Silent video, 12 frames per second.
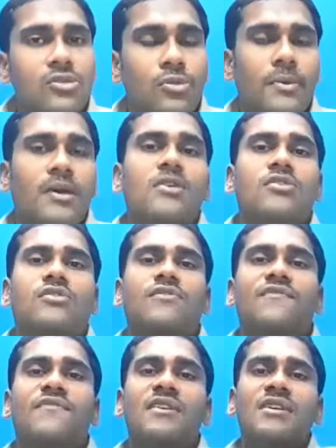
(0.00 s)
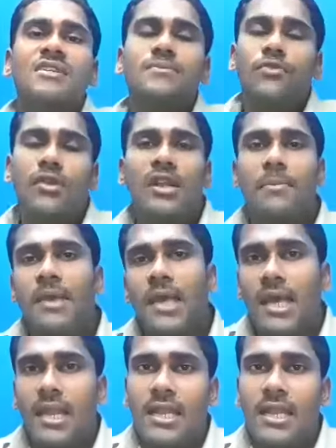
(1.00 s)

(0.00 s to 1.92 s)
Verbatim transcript: சூப்பர் ஸோ ஃபர்ஸ்ட் மூட நம்பிக்கை